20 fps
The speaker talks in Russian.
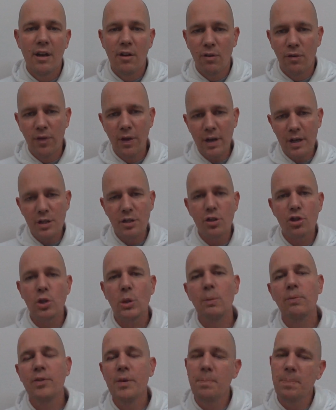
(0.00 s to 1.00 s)
Важно,
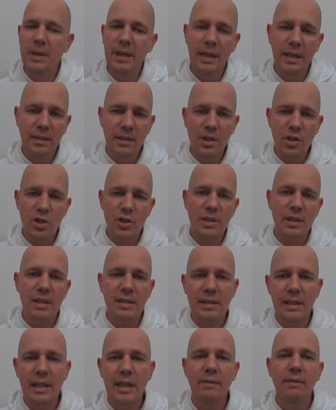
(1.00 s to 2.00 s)
чтобы вы периодически
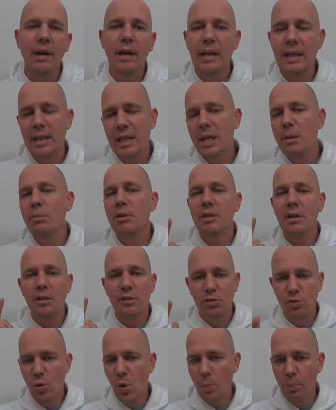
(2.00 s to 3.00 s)
заливали именно
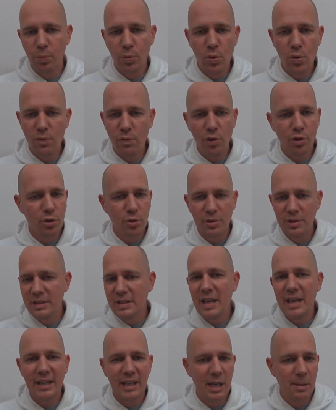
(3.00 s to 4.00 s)
теплую воду,
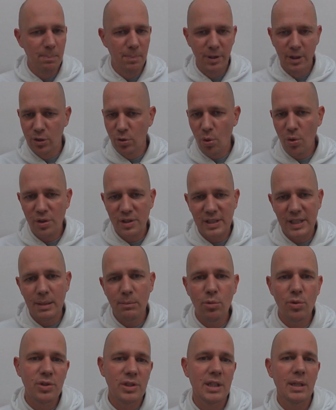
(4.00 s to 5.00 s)
не кипяток,
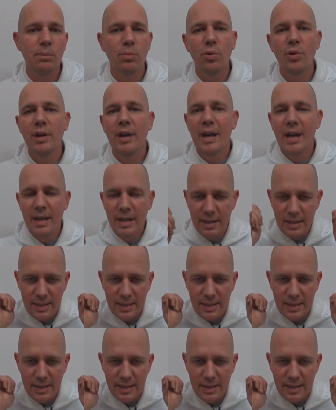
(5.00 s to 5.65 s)
само собой,